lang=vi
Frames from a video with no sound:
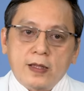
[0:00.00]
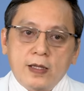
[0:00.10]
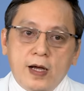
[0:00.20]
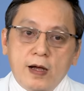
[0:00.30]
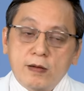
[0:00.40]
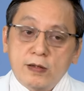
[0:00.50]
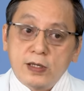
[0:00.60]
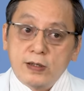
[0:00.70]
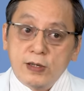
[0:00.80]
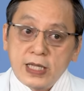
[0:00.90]
Dạ. à,
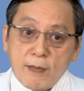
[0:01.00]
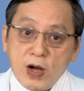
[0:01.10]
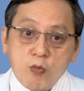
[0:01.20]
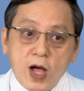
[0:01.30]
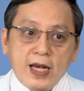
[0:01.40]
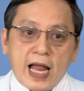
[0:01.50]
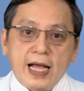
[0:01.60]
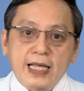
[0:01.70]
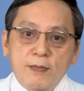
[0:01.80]
người ta mới đúc kết lại người